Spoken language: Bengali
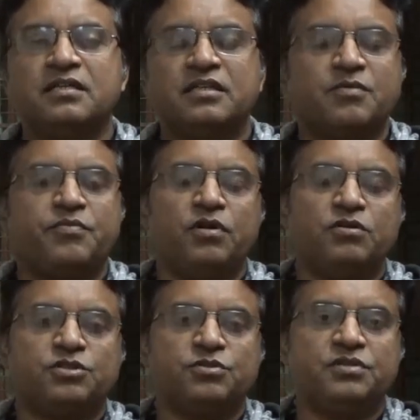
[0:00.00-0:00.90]
তার
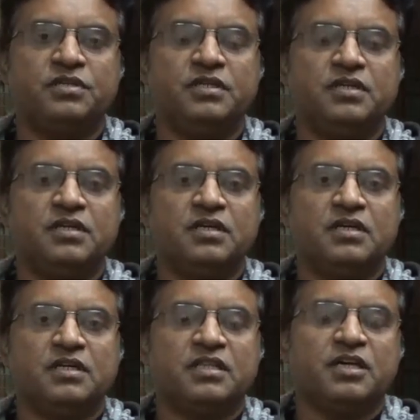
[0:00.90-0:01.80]
ফলশ্রুতি
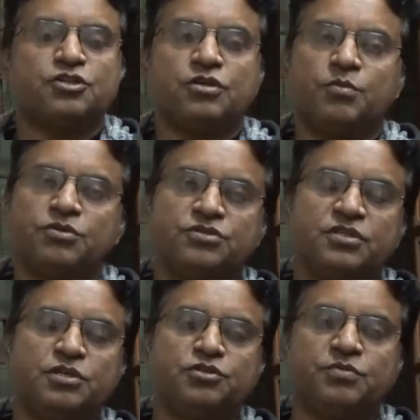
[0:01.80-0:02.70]
তার সমস্ত
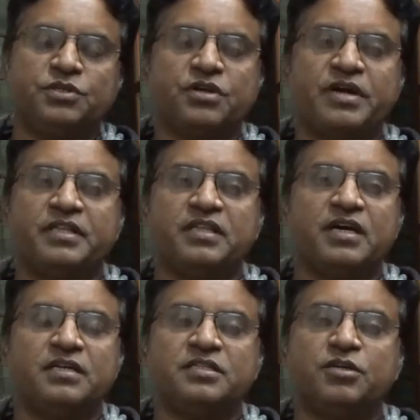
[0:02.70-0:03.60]
কিছু বিষয়ে
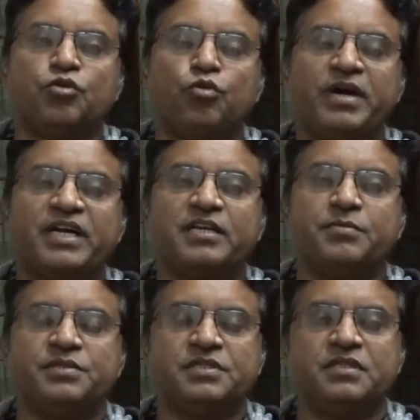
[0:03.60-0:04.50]
তার যে খুব একটা
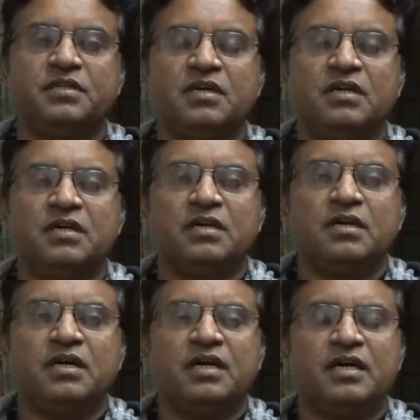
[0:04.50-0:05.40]
বেশি
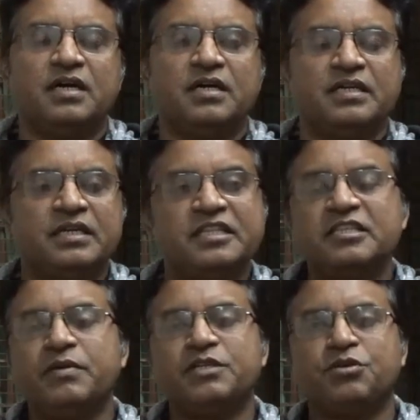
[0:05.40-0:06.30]

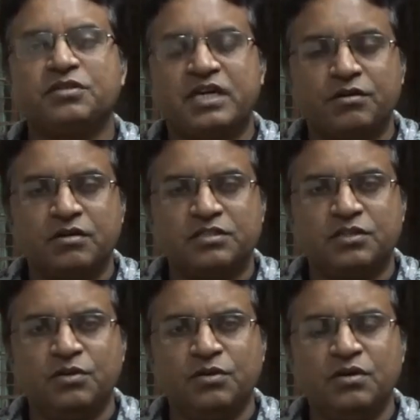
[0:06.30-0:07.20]
নেতিবাচক ধারণা
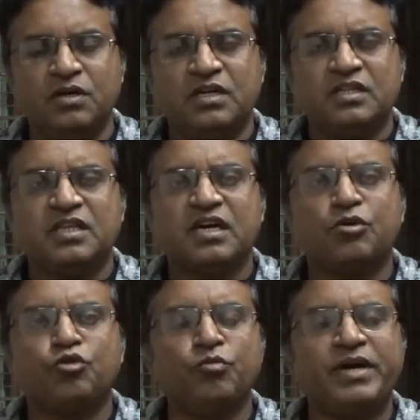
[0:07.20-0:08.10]
ছিল তা
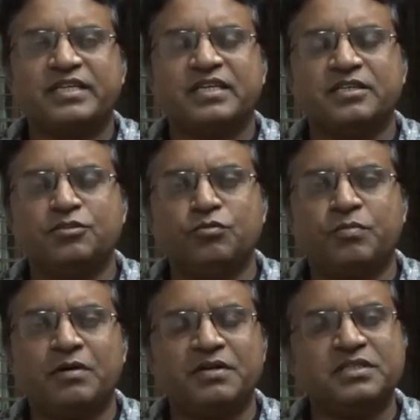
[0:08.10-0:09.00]
খুব একটা কিন্তু
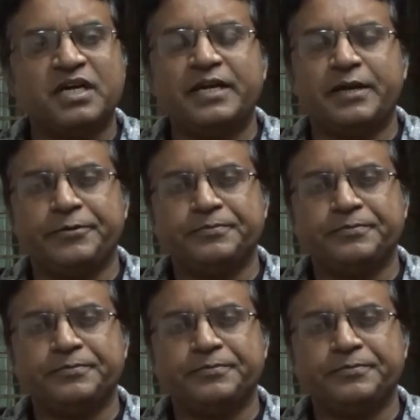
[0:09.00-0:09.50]
পাওয়া যায় না